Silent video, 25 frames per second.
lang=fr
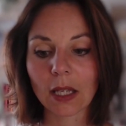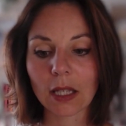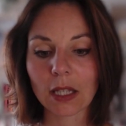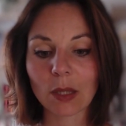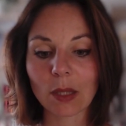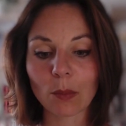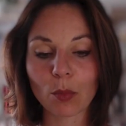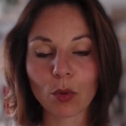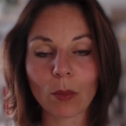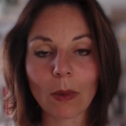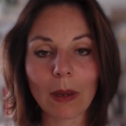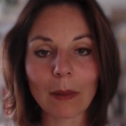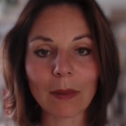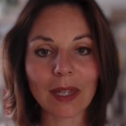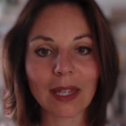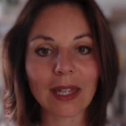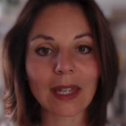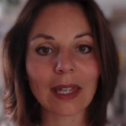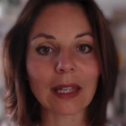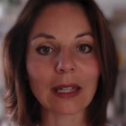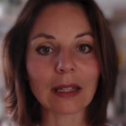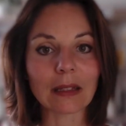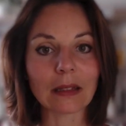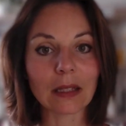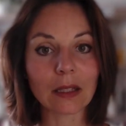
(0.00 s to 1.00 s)
qui peut même
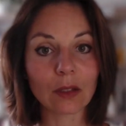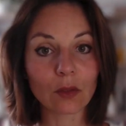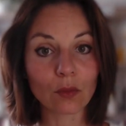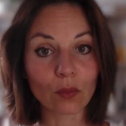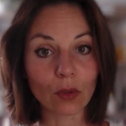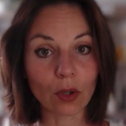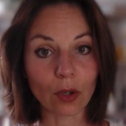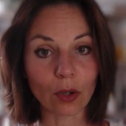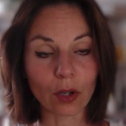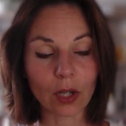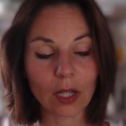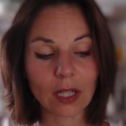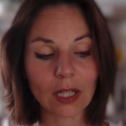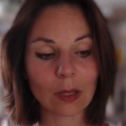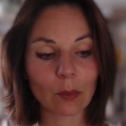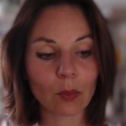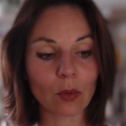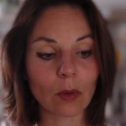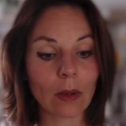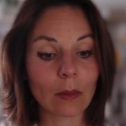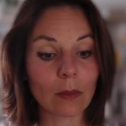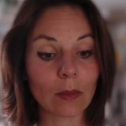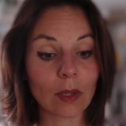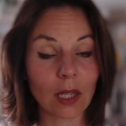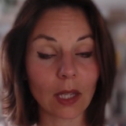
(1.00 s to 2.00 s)
créer des douleurs, qui
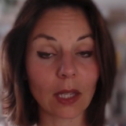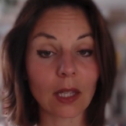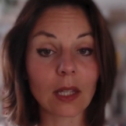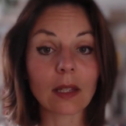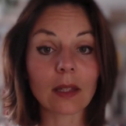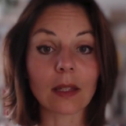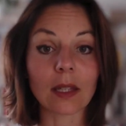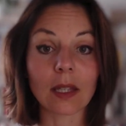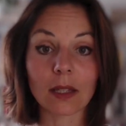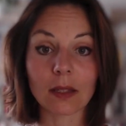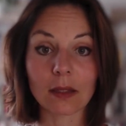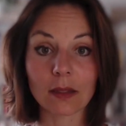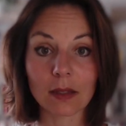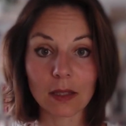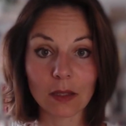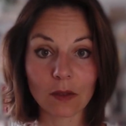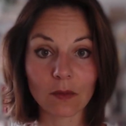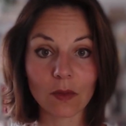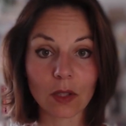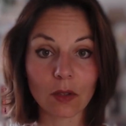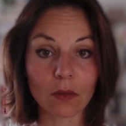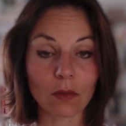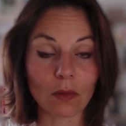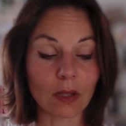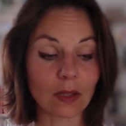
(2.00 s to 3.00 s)
peut même créer des
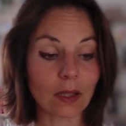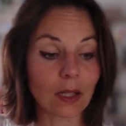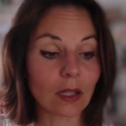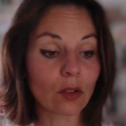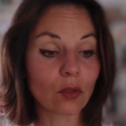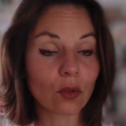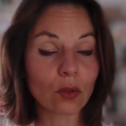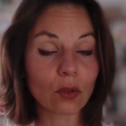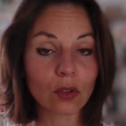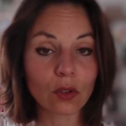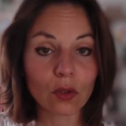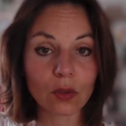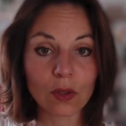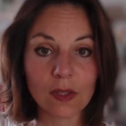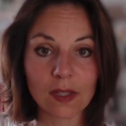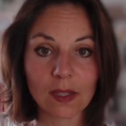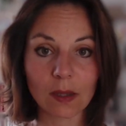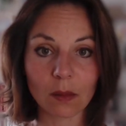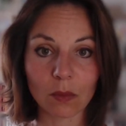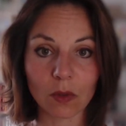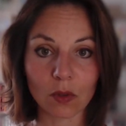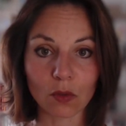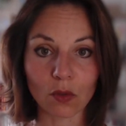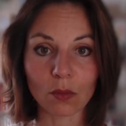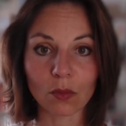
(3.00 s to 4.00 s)
difficultés, d'autres
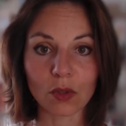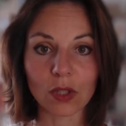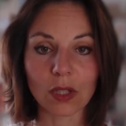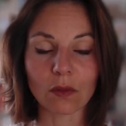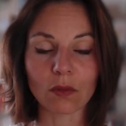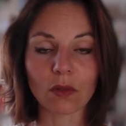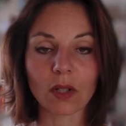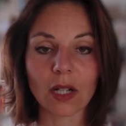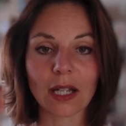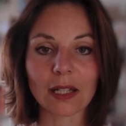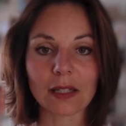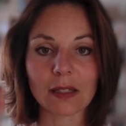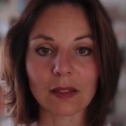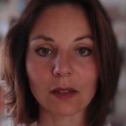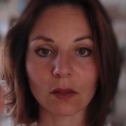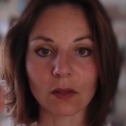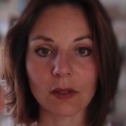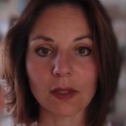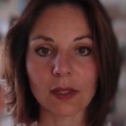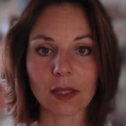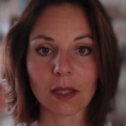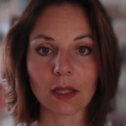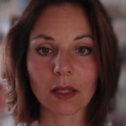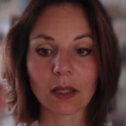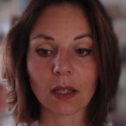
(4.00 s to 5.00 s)
symptômes au niveau de la
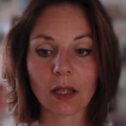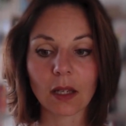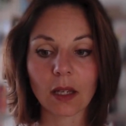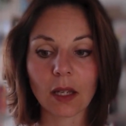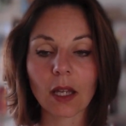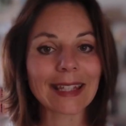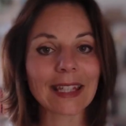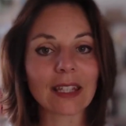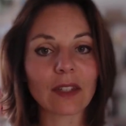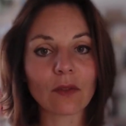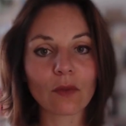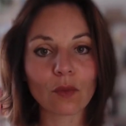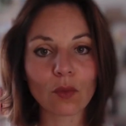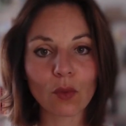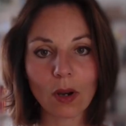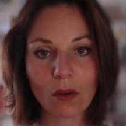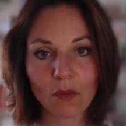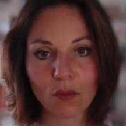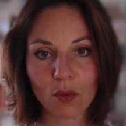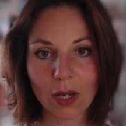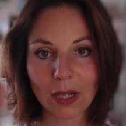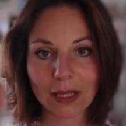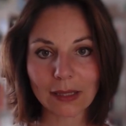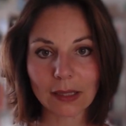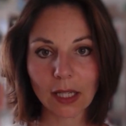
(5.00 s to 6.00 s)
santé qui vont
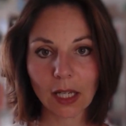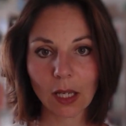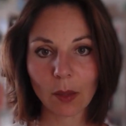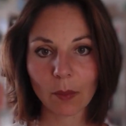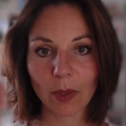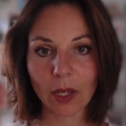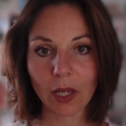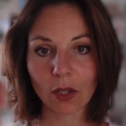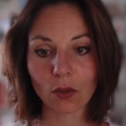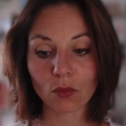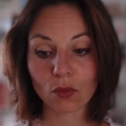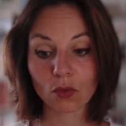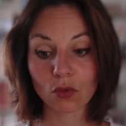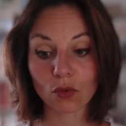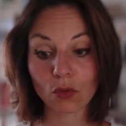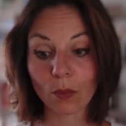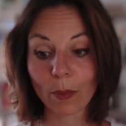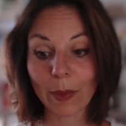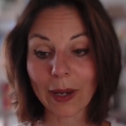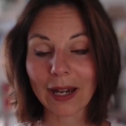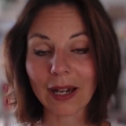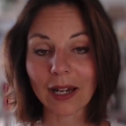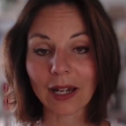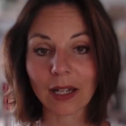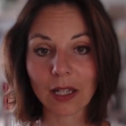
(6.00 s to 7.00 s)
avoir des répercussions
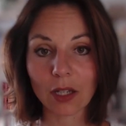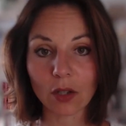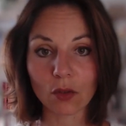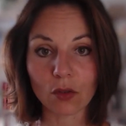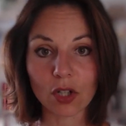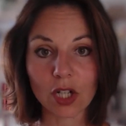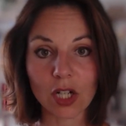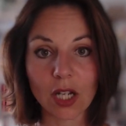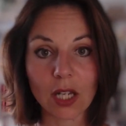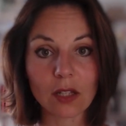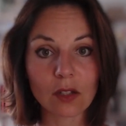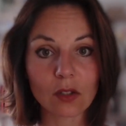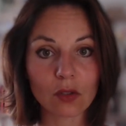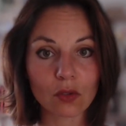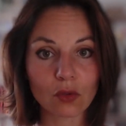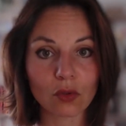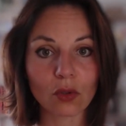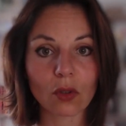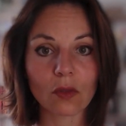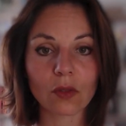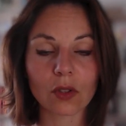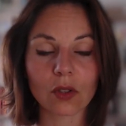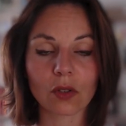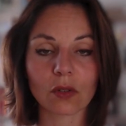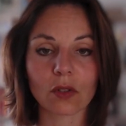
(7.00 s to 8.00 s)
par ricochet
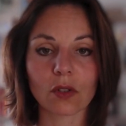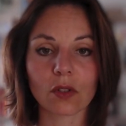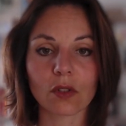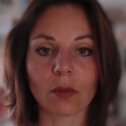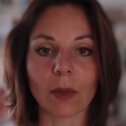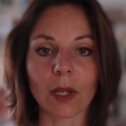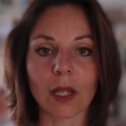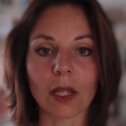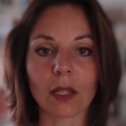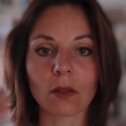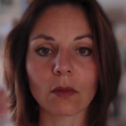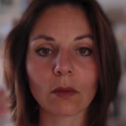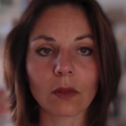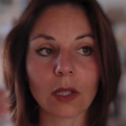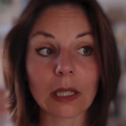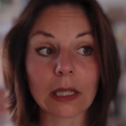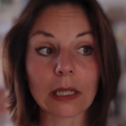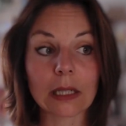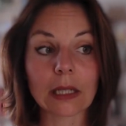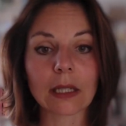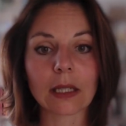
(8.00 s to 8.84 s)
sur votre sommeil. Donc,